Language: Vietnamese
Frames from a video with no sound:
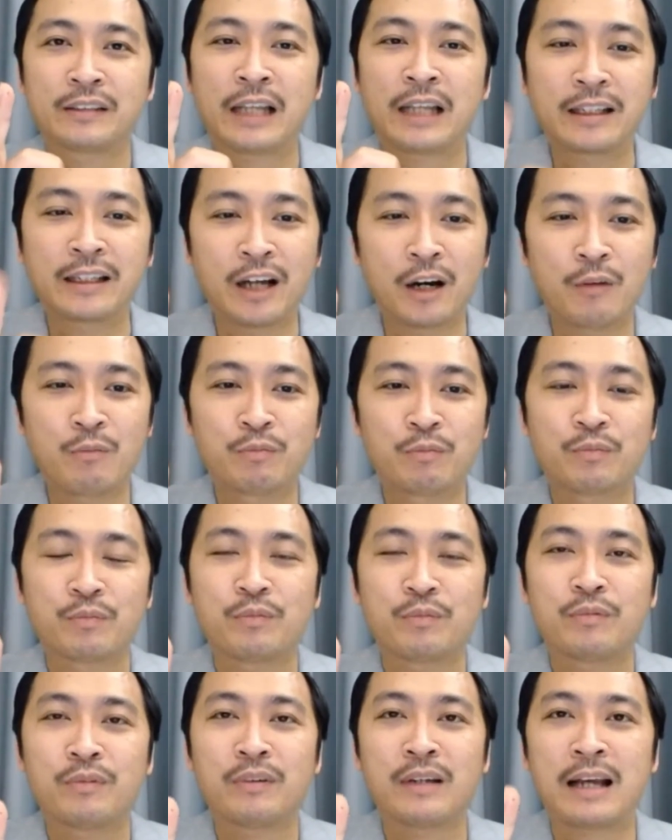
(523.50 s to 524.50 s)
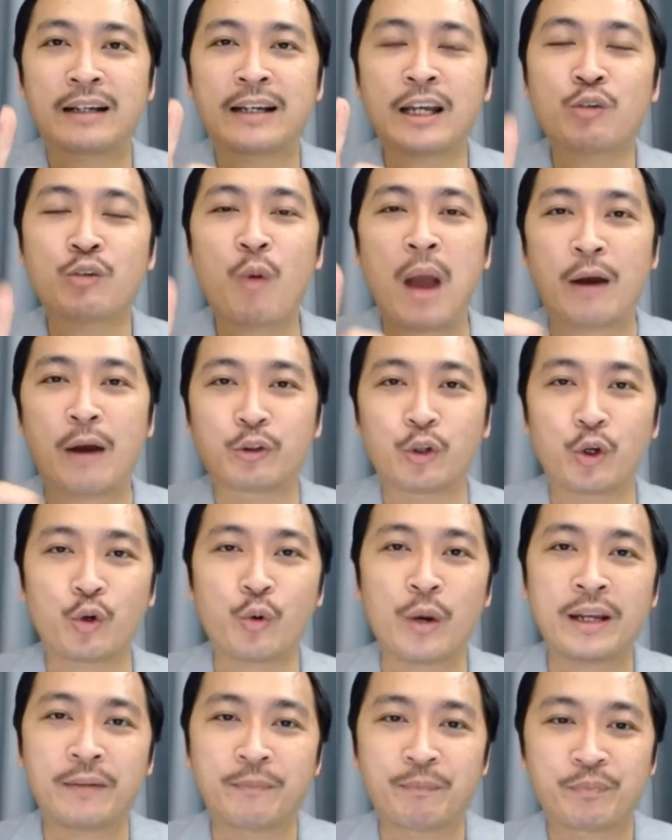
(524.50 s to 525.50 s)
thành công là kết quả của thói
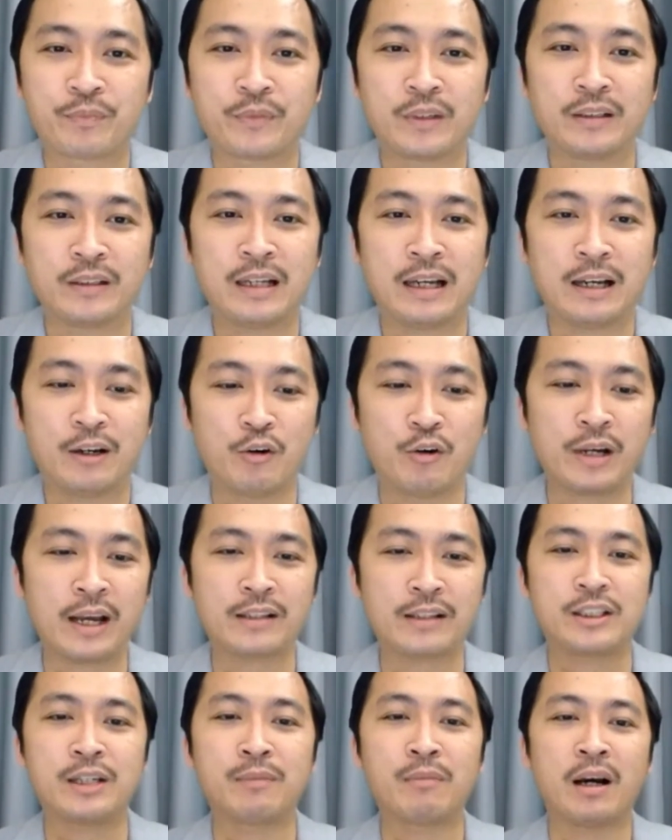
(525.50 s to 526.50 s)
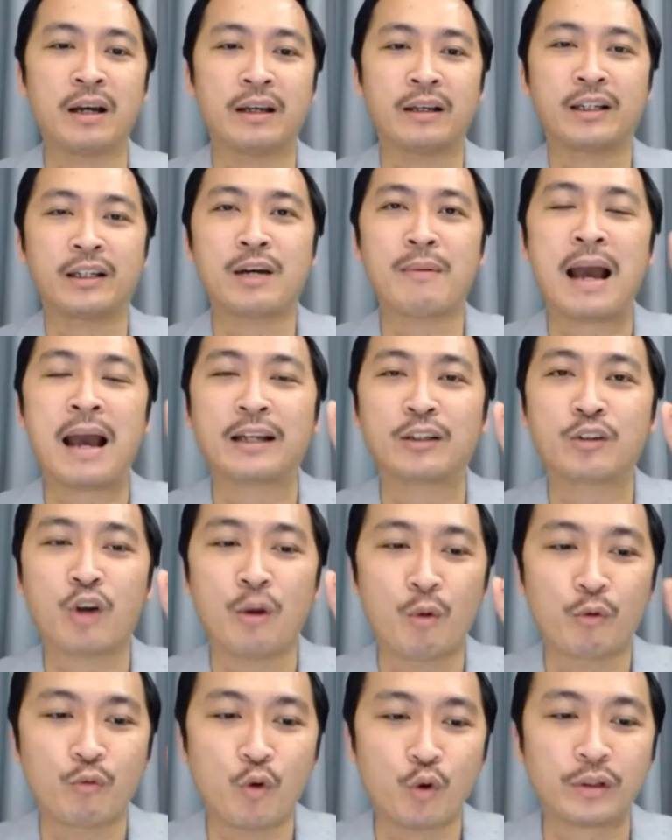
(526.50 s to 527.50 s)
quen. Đấy chưa? Ok, xin mời các bạn
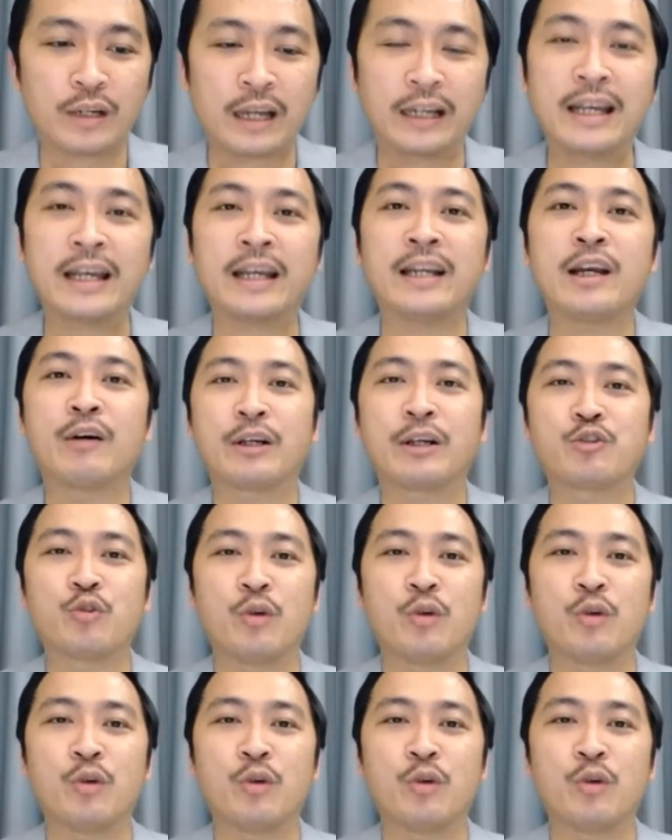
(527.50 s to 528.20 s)
có 1 phút để ghi cái điều